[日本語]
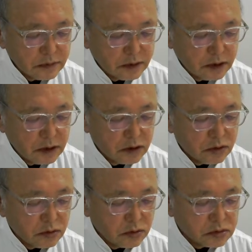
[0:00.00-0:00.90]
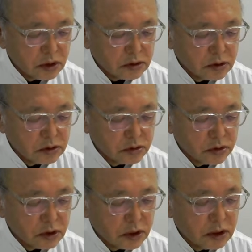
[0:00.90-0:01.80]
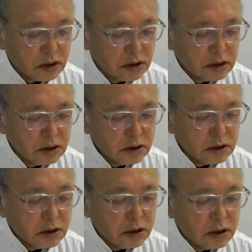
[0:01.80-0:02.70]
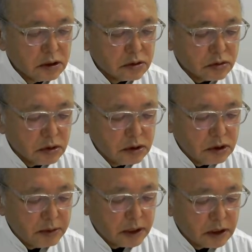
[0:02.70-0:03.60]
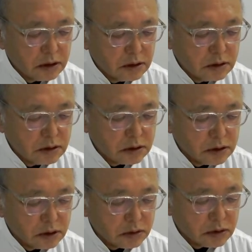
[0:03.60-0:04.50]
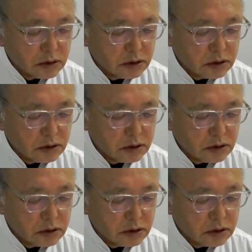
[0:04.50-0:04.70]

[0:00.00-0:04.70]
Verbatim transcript: えー、っと3.2ドル以下えー、っとこれイエメンですねこれで